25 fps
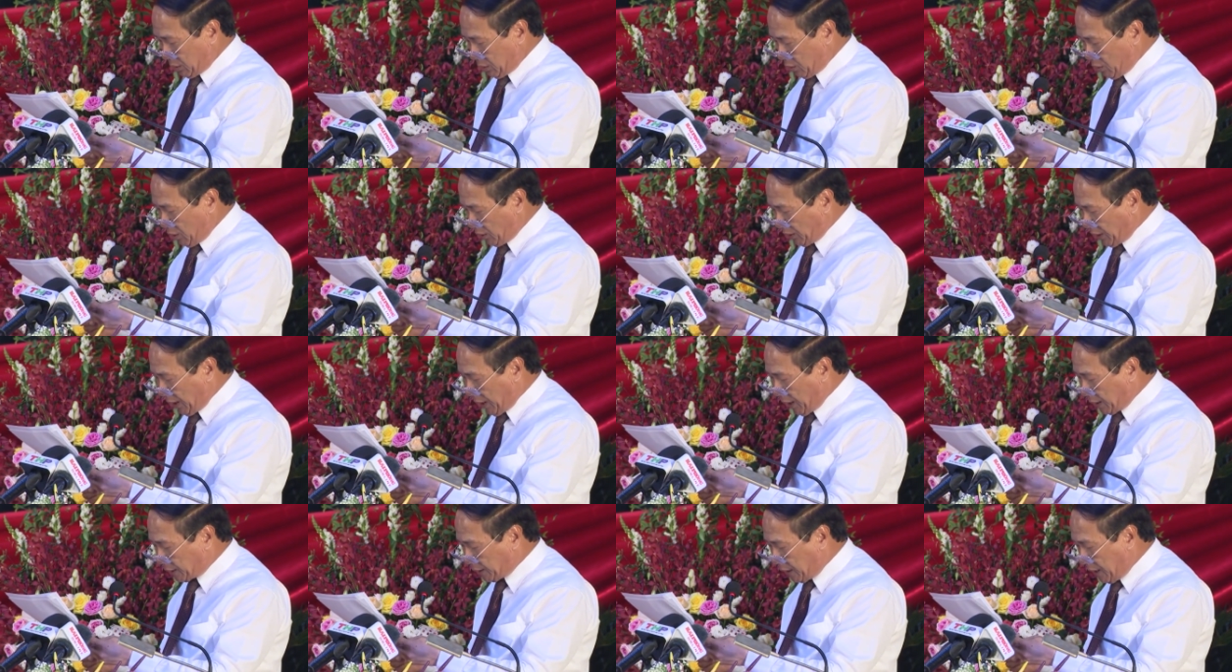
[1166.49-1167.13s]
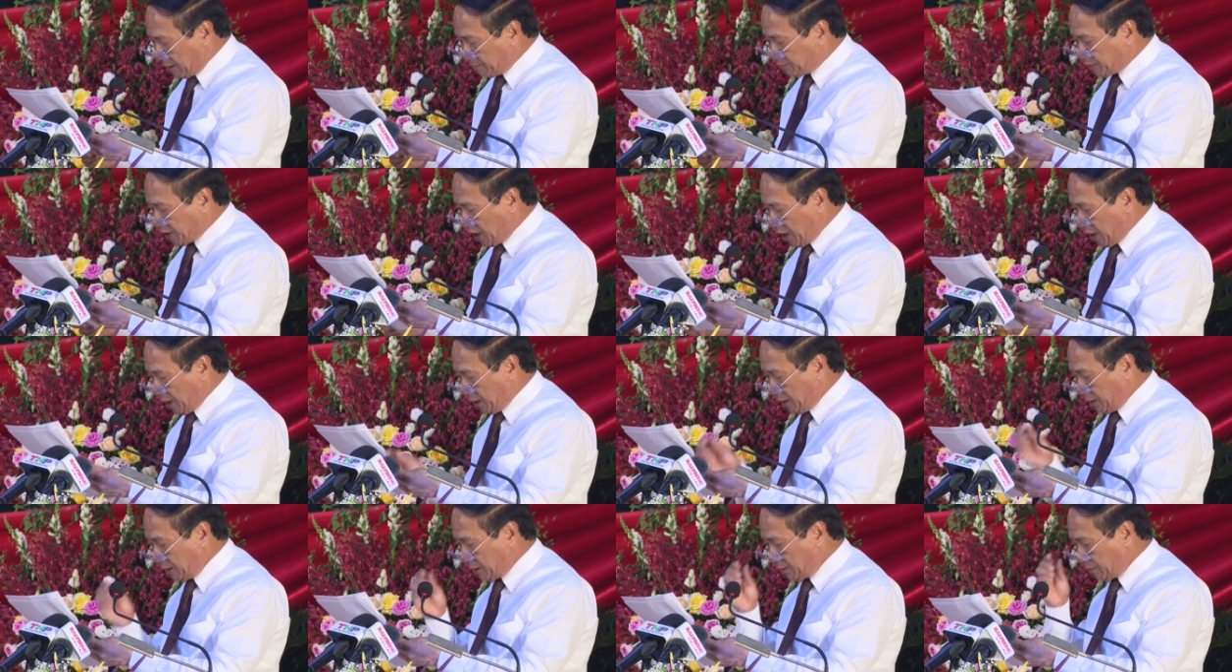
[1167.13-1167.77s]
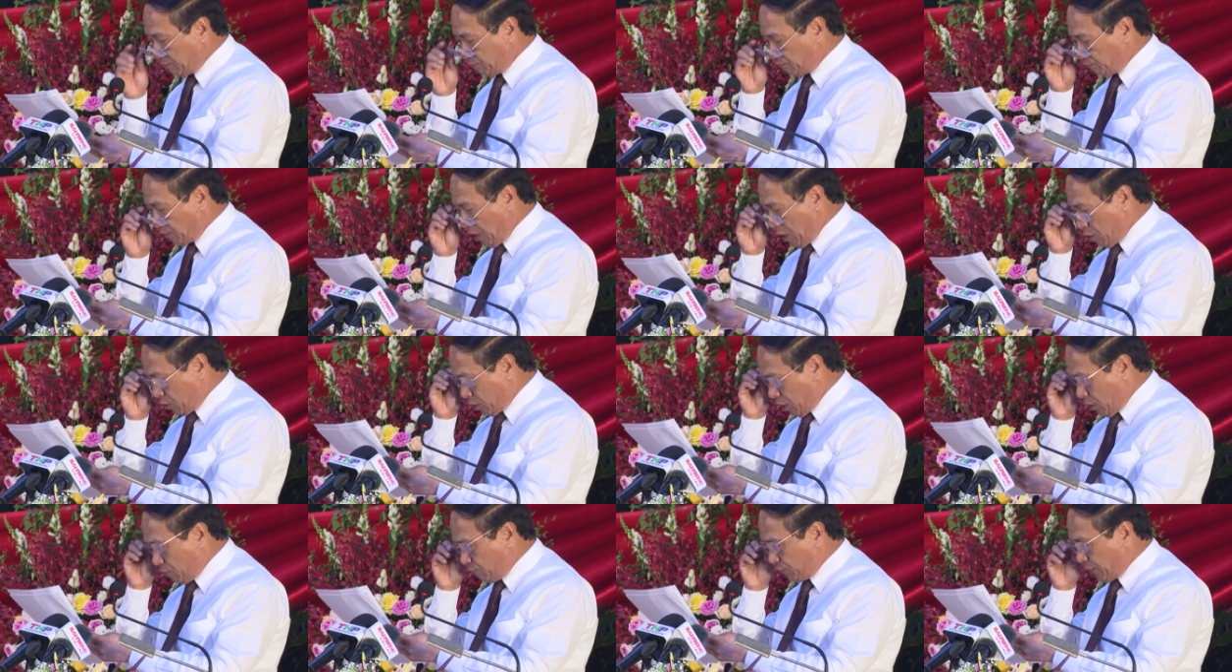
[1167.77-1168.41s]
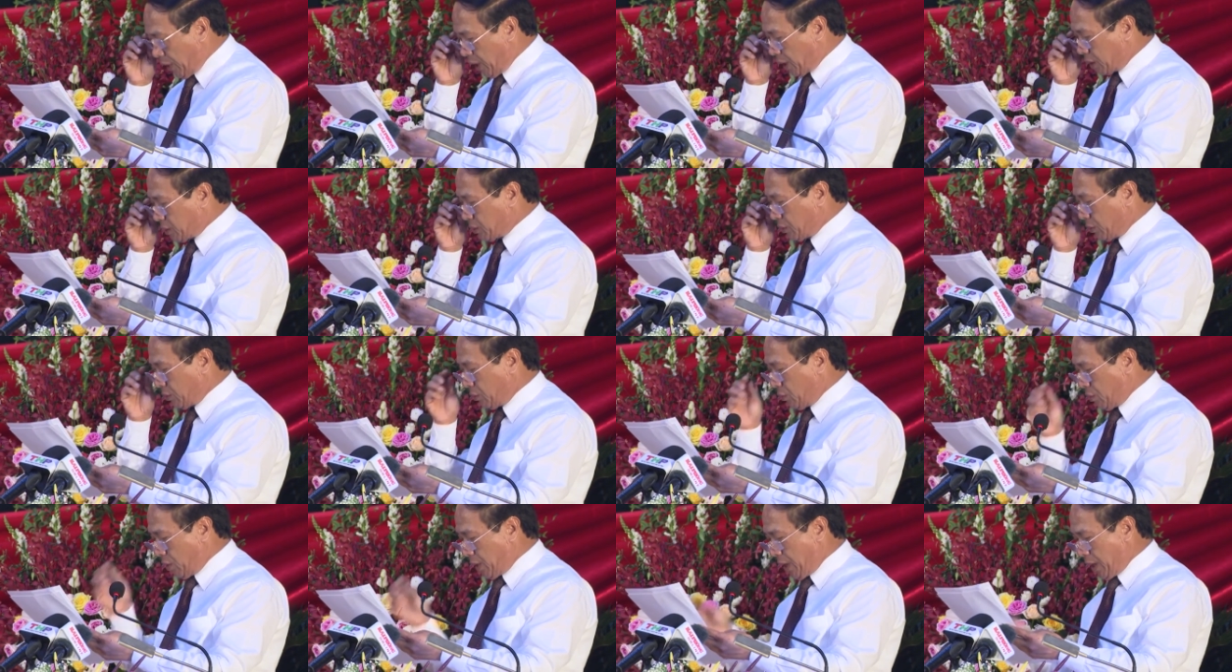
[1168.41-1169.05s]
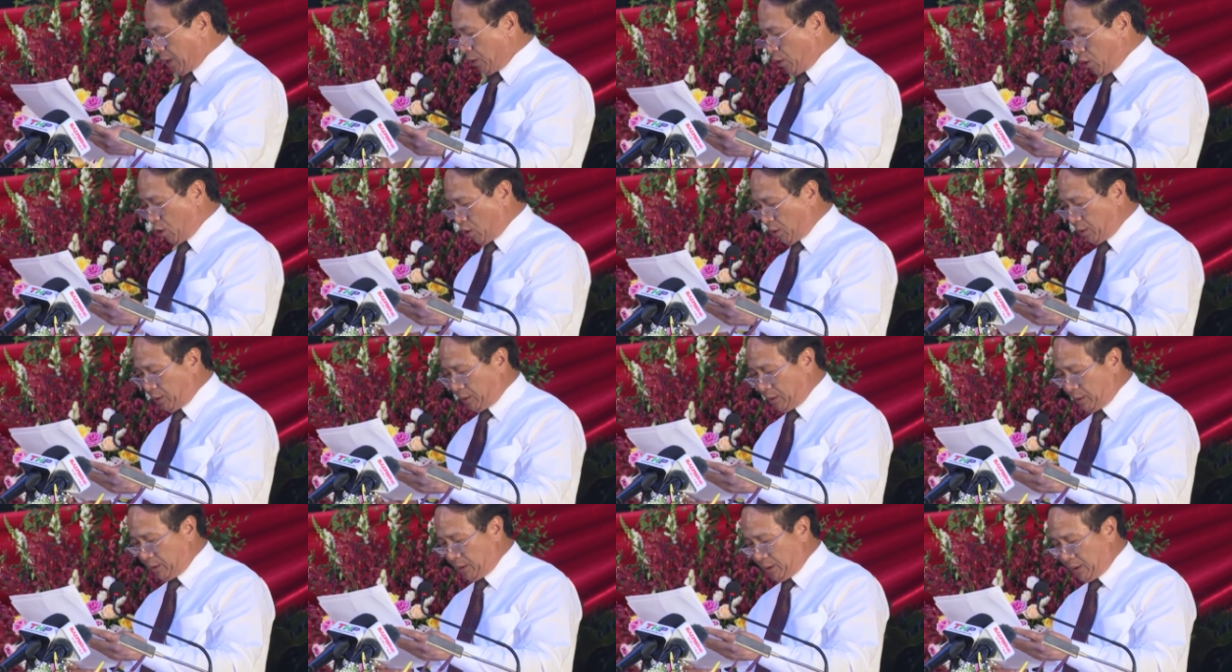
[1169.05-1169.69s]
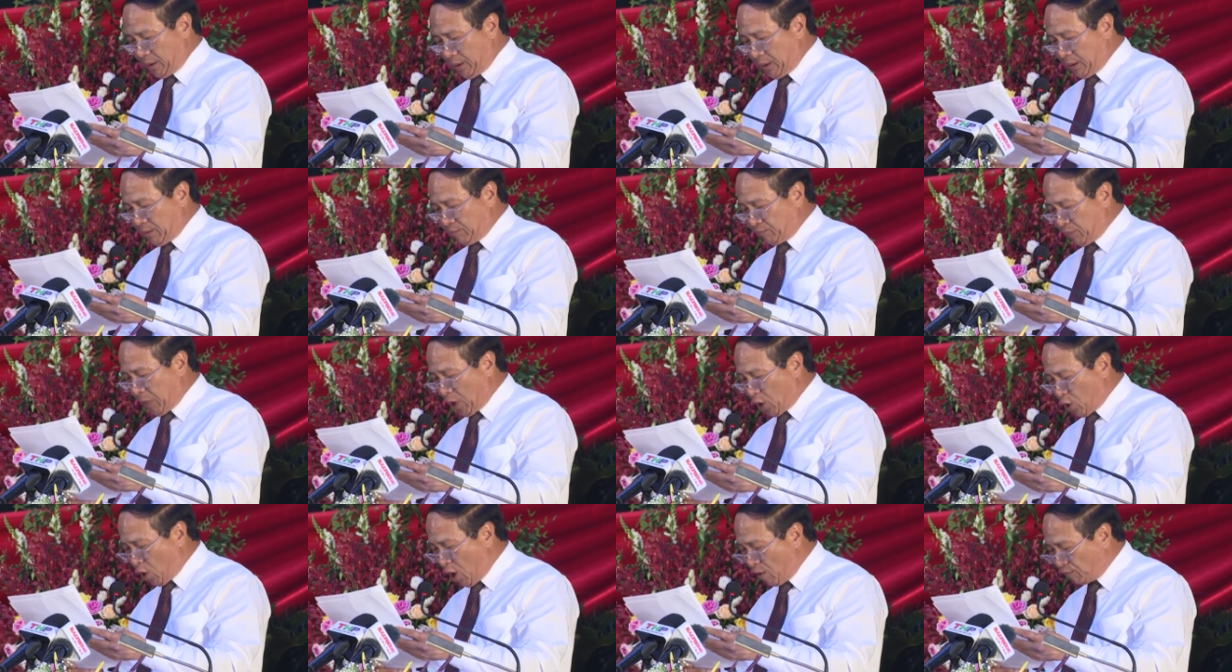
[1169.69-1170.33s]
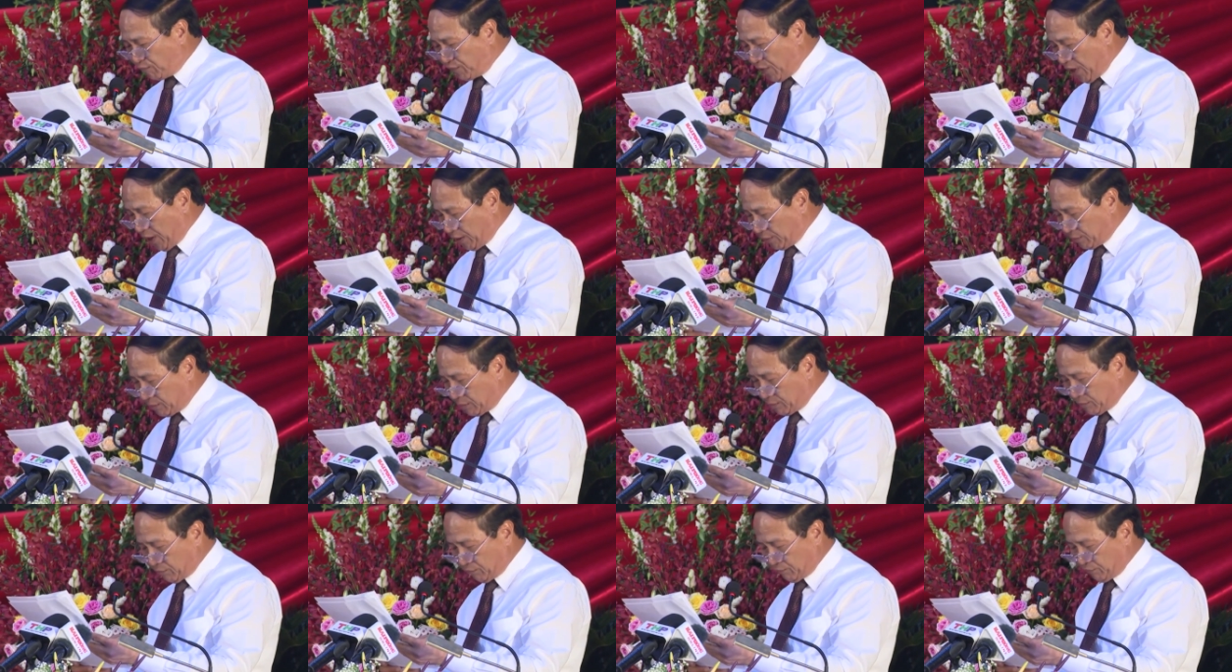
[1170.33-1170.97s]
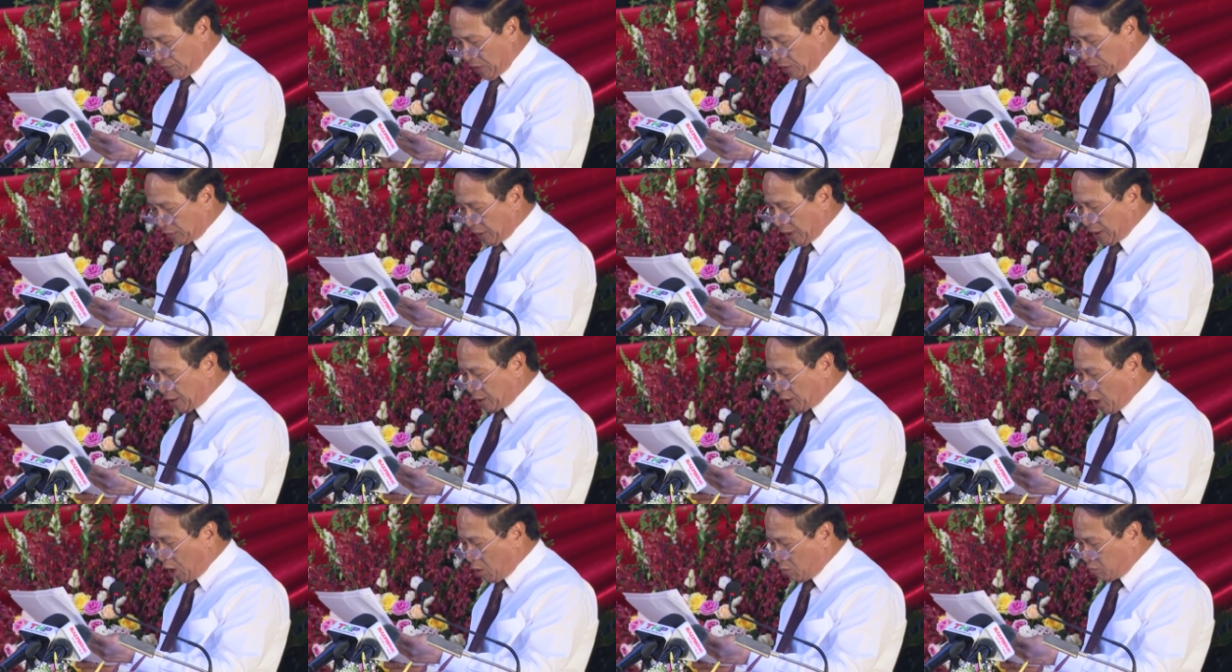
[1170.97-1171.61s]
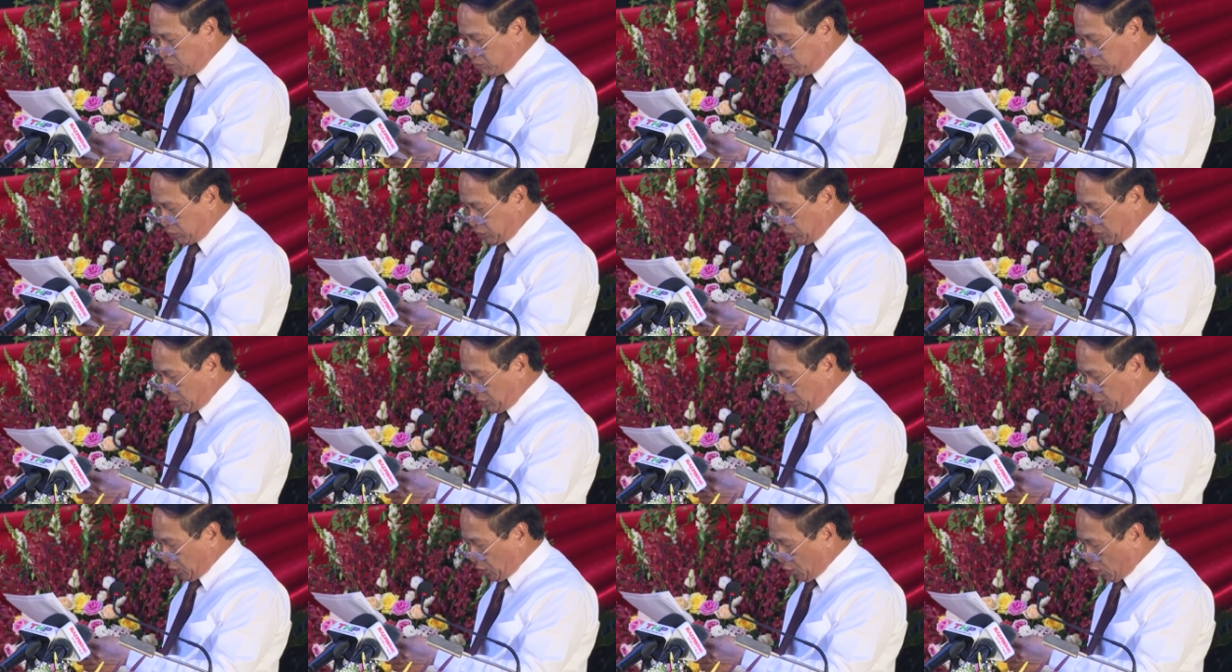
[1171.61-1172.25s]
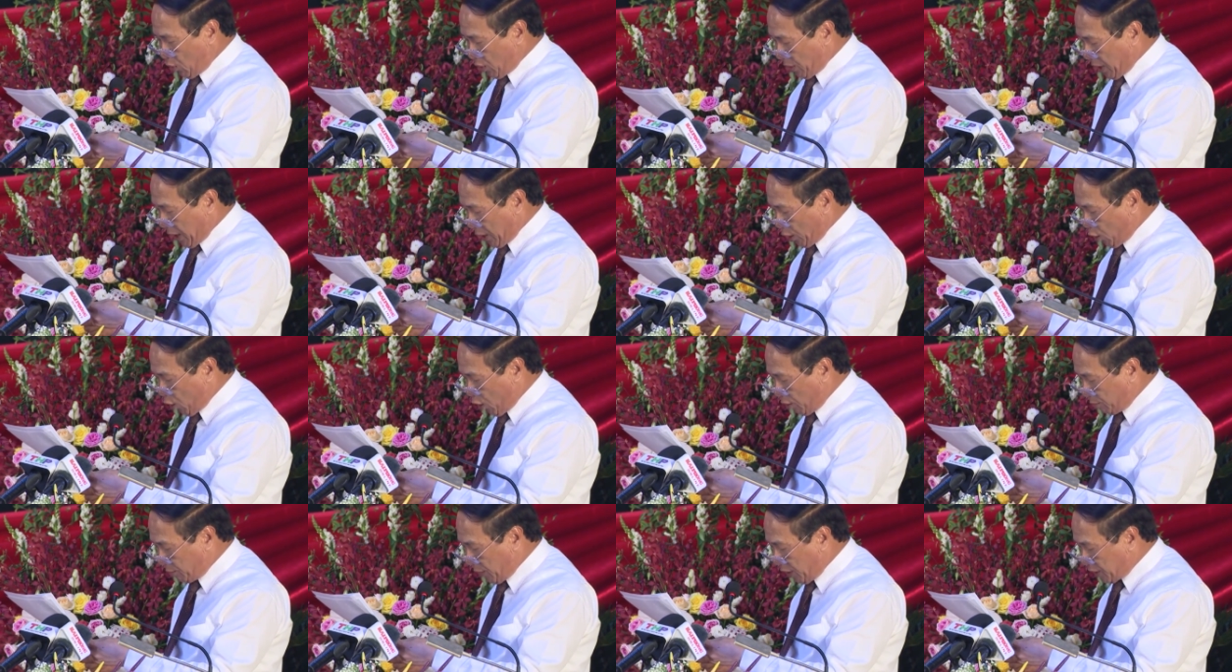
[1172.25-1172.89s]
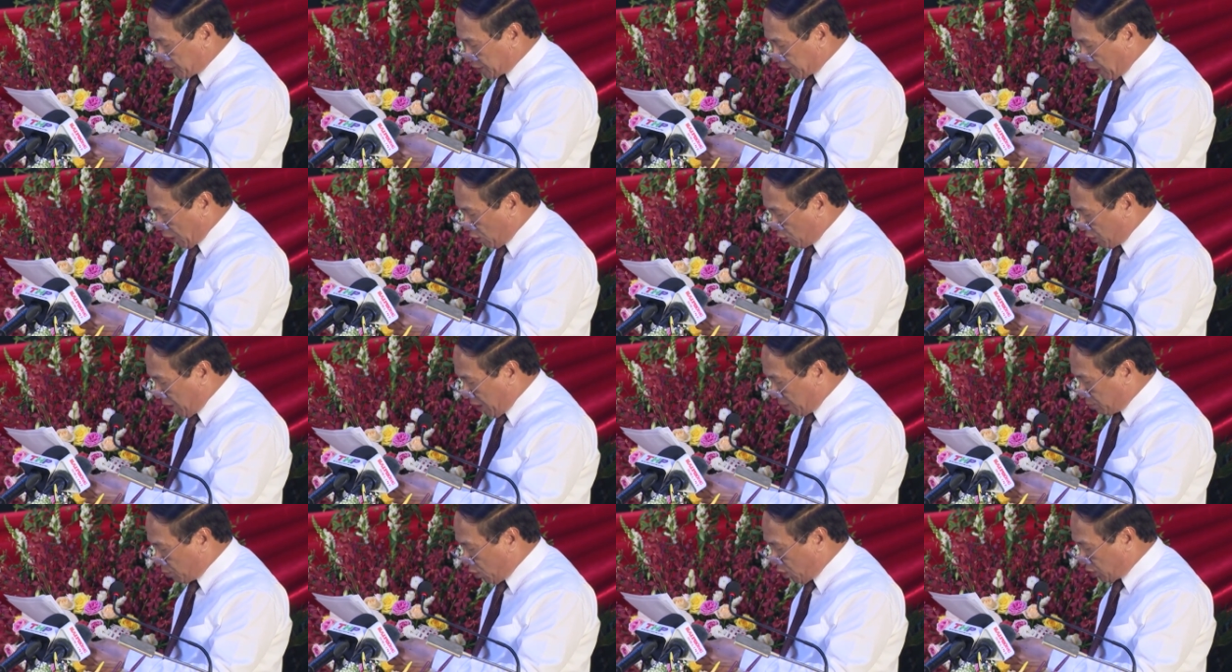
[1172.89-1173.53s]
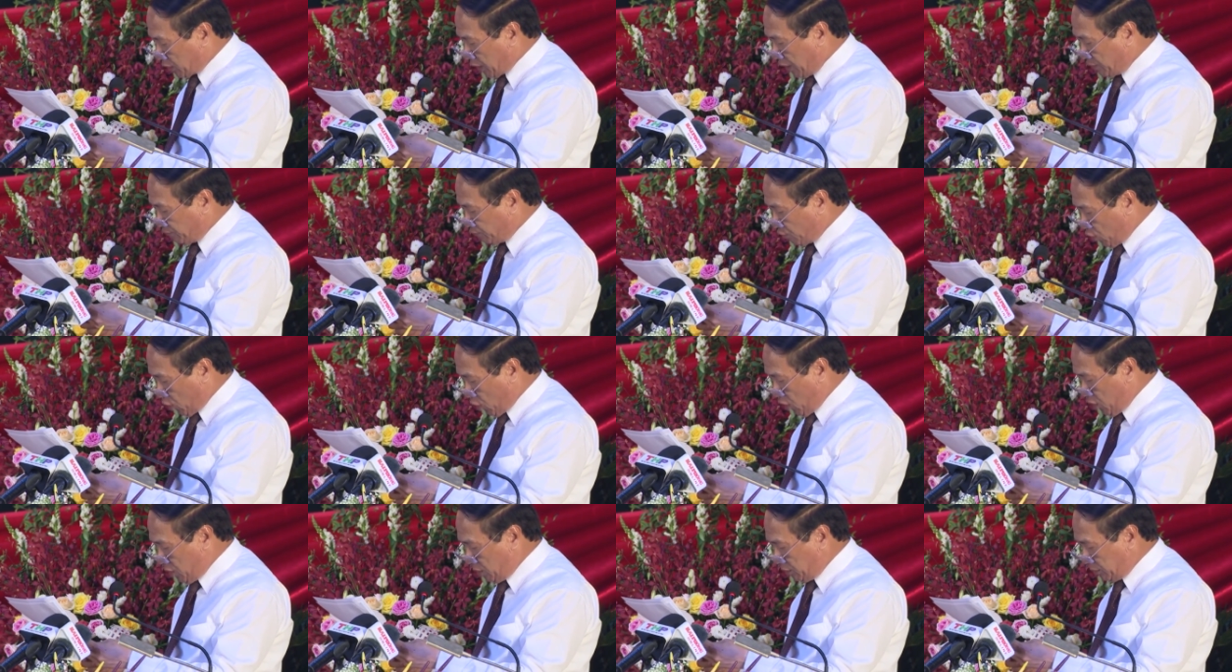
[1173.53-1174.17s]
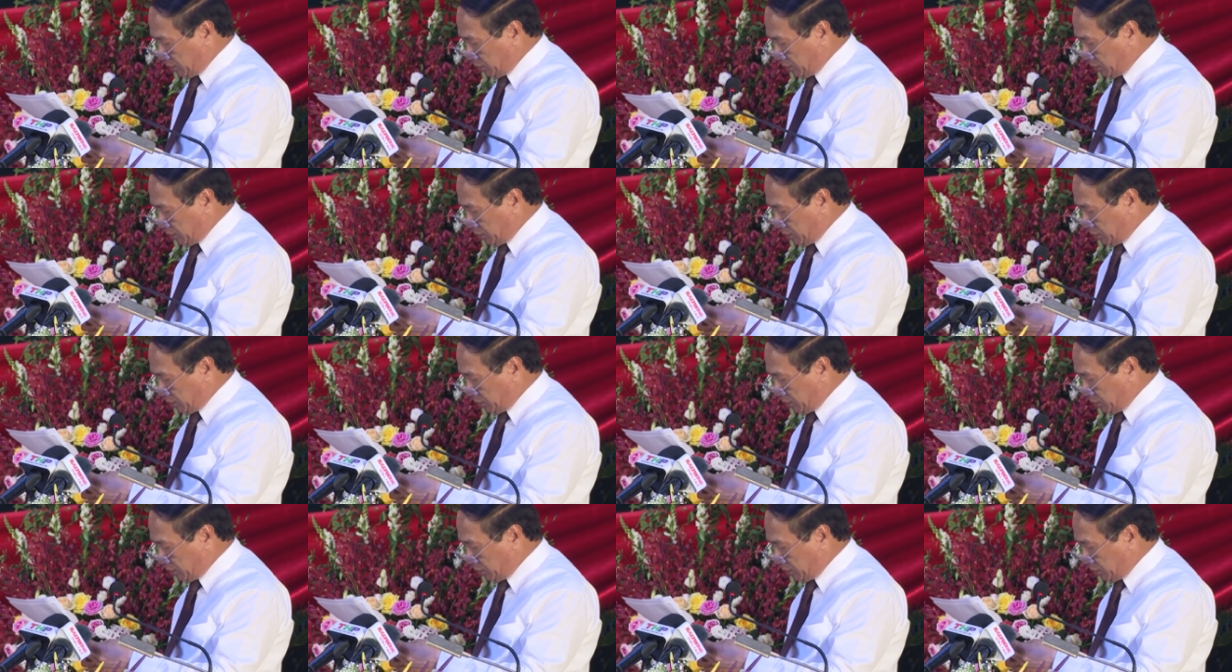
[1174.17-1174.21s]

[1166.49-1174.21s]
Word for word: có thể tham gia vào công việc của đại hội và góp phần vào thành công của đại hội 16 đảng bộ thành phố.